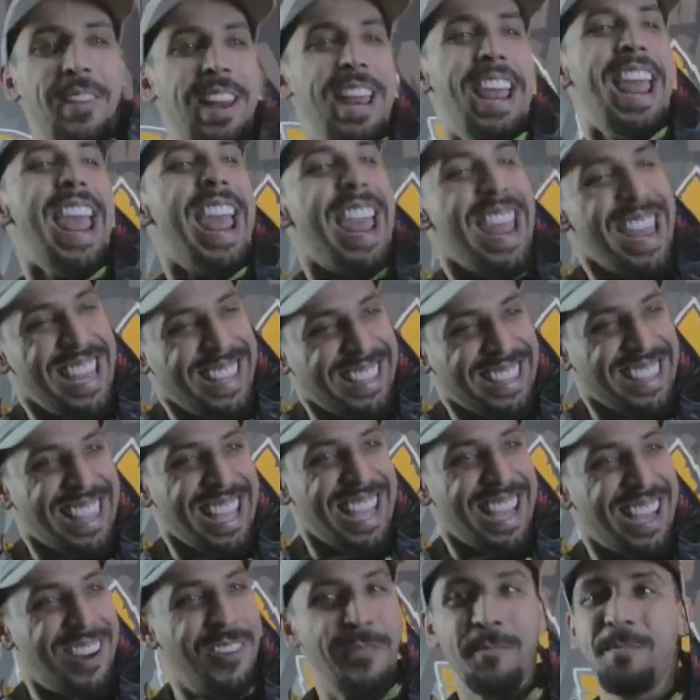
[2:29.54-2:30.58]
falei,
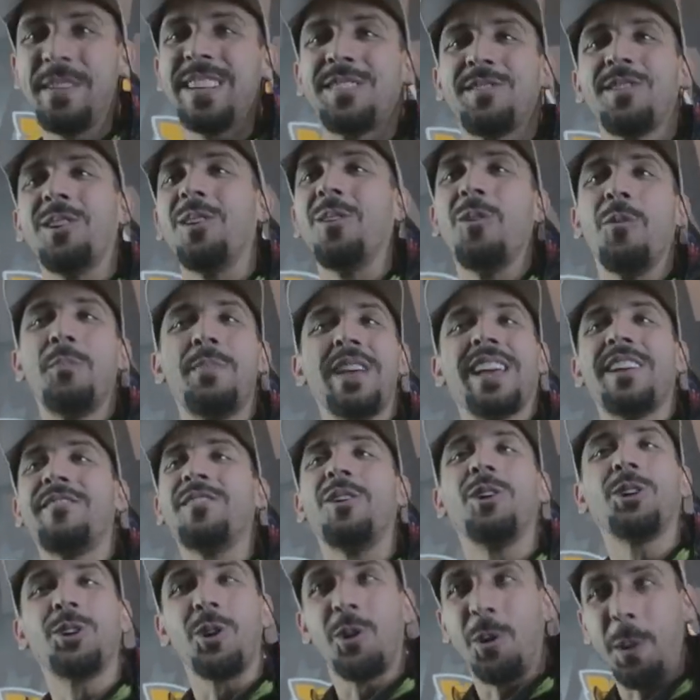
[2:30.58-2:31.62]
eita, o, bis virou, o Big
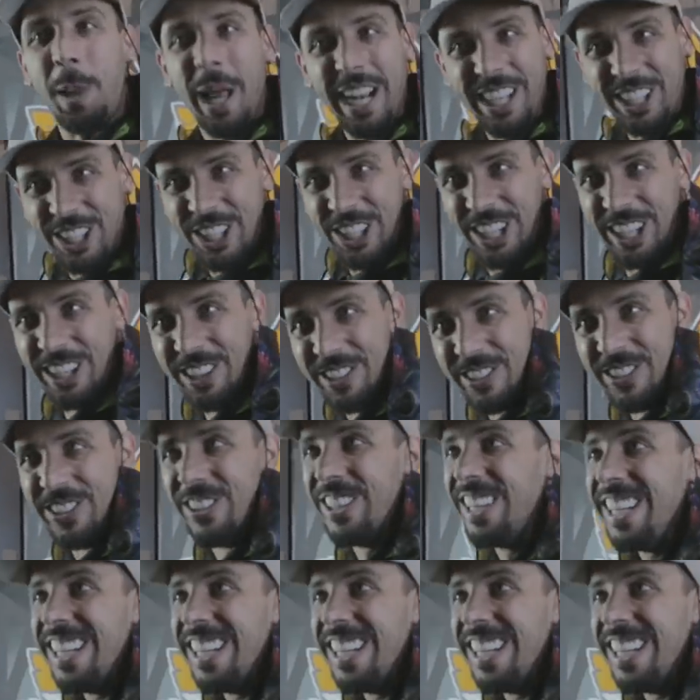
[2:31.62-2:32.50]
virou chocolatinho.